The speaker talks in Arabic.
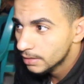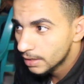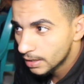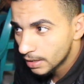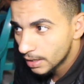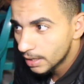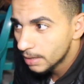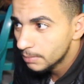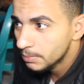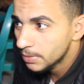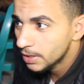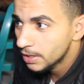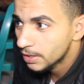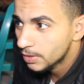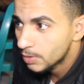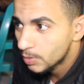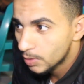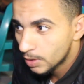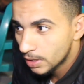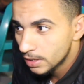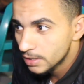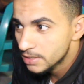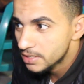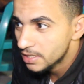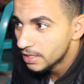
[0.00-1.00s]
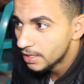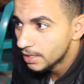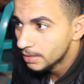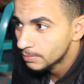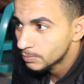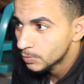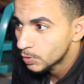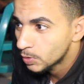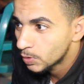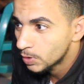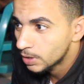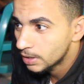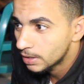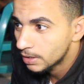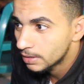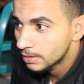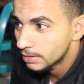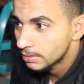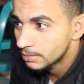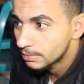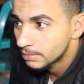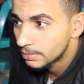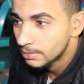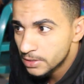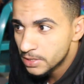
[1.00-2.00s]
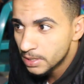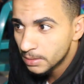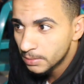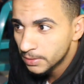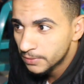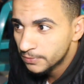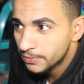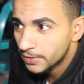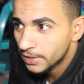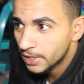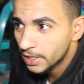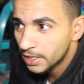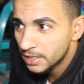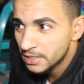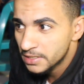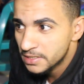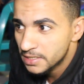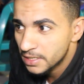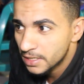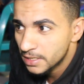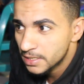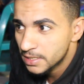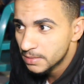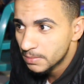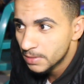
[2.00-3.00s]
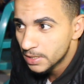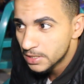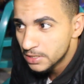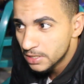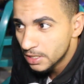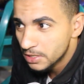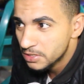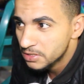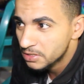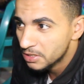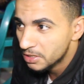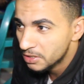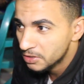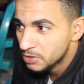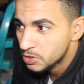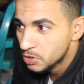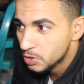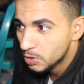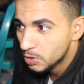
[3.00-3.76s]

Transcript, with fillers: ده جميل كويس الحمد لله اصابه فرجان الساسي بس اثرت